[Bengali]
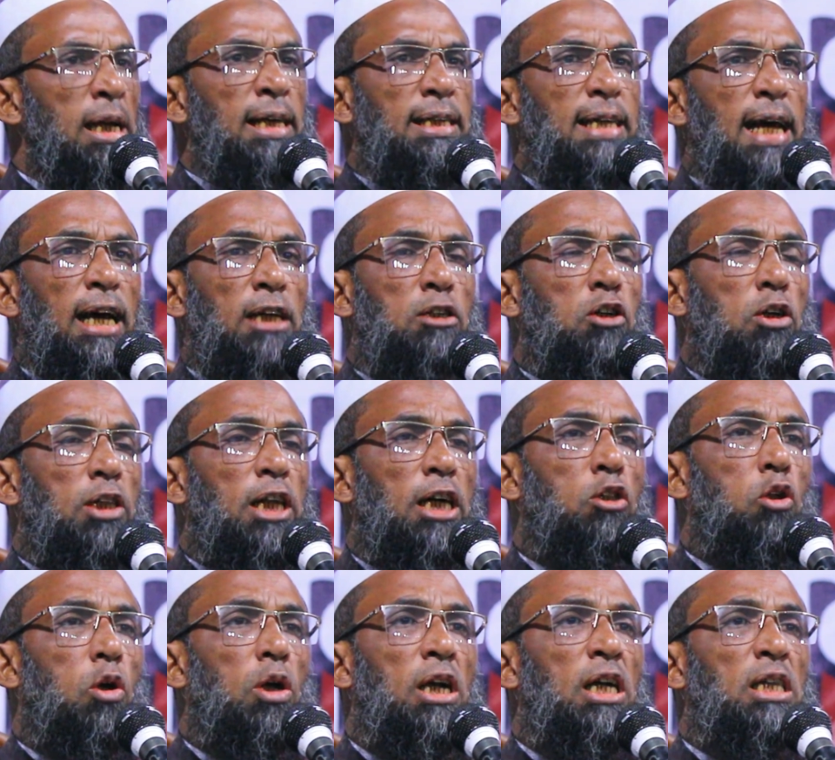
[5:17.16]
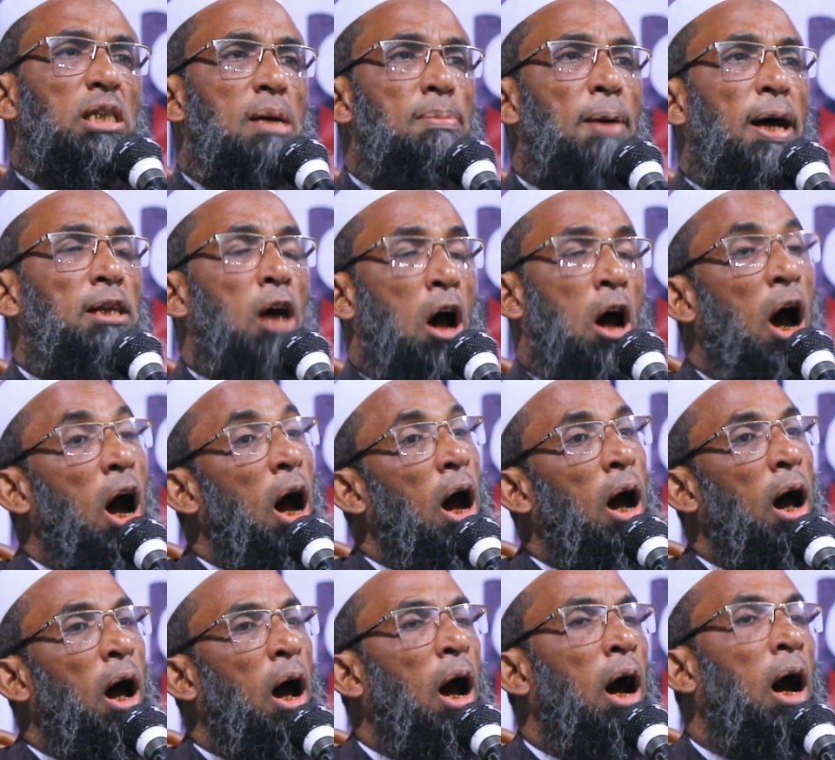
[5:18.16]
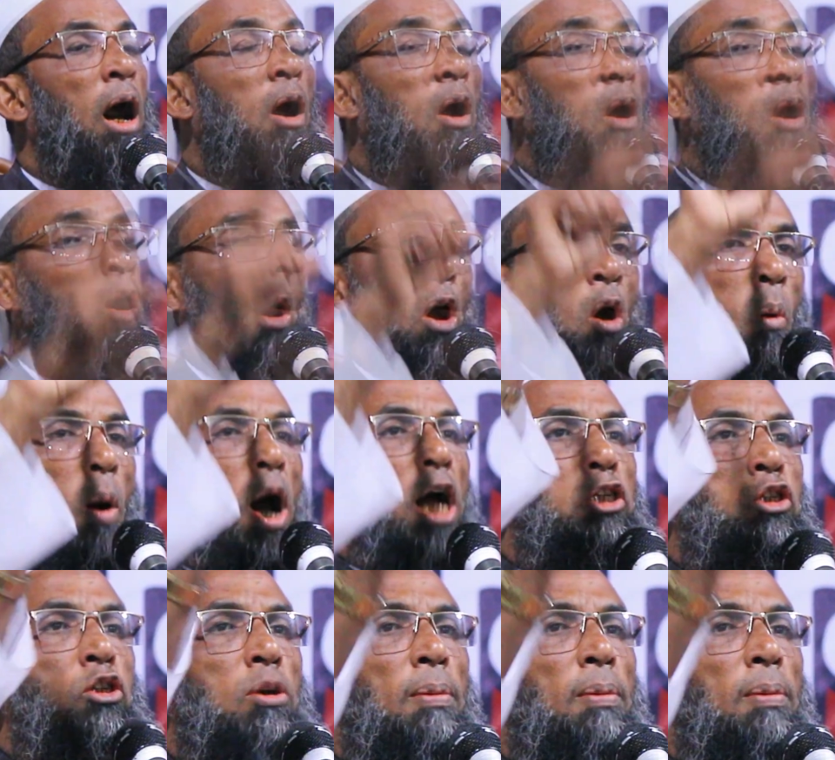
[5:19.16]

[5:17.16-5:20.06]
নিজেই যদি দুর্নীতিবাদ হয় ওই